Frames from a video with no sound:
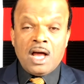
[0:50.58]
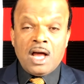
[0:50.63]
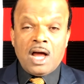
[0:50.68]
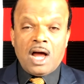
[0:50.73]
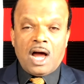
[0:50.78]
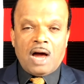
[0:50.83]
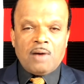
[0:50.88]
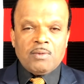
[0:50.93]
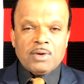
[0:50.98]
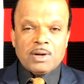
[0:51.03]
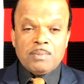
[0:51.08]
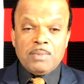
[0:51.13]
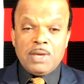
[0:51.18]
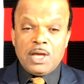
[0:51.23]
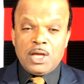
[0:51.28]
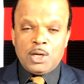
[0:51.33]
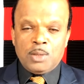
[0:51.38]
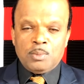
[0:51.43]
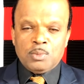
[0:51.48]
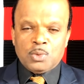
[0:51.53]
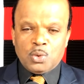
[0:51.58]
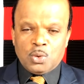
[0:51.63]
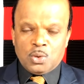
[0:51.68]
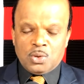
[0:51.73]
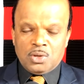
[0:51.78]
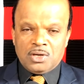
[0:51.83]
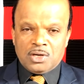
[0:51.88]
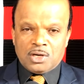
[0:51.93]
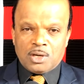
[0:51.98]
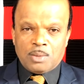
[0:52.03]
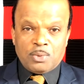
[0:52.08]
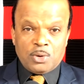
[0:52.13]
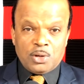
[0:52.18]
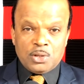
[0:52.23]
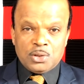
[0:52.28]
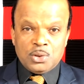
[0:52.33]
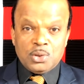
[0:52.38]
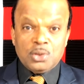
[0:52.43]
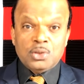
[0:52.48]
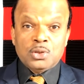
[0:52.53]
அவர் மேலும் கூறுகின்ற
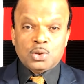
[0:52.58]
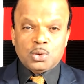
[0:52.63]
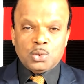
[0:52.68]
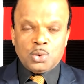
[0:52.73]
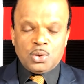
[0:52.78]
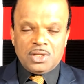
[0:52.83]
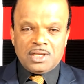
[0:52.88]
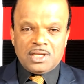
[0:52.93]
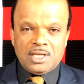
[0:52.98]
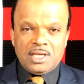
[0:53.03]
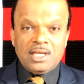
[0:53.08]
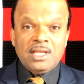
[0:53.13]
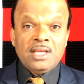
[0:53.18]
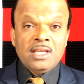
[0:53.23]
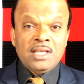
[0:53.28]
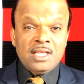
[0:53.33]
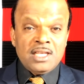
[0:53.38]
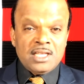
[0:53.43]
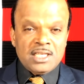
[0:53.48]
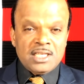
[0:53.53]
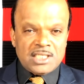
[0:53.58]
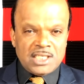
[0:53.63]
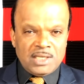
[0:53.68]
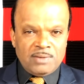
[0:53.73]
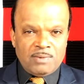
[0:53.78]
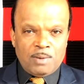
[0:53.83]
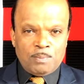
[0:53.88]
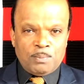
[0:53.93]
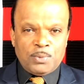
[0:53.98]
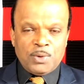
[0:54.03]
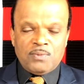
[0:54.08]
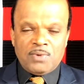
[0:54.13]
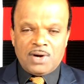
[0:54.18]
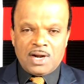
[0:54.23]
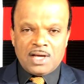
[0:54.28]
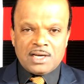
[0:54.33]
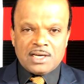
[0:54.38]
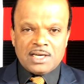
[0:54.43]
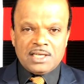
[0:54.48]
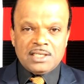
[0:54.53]
பொழுது துருக்கி சிவப்பு
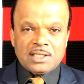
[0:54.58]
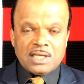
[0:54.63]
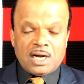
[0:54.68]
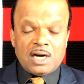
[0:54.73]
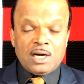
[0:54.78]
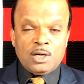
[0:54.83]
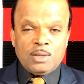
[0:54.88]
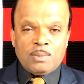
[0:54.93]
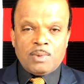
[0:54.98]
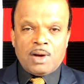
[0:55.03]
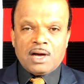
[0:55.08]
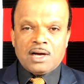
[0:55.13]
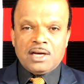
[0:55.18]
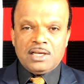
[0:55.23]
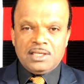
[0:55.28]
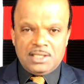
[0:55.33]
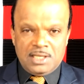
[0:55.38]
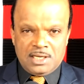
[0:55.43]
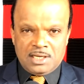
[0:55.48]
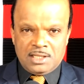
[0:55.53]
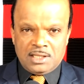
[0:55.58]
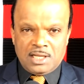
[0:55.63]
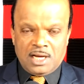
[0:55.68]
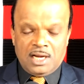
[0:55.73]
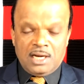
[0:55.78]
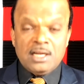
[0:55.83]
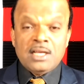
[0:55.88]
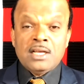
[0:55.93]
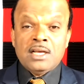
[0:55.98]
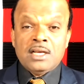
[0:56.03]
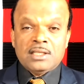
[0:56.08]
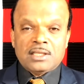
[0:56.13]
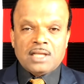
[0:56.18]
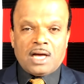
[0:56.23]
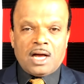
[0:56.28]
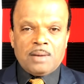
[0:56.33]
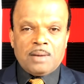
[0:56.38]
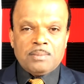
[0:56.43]
விளக்கை தாண்டுமாக இருந்தால் தாம்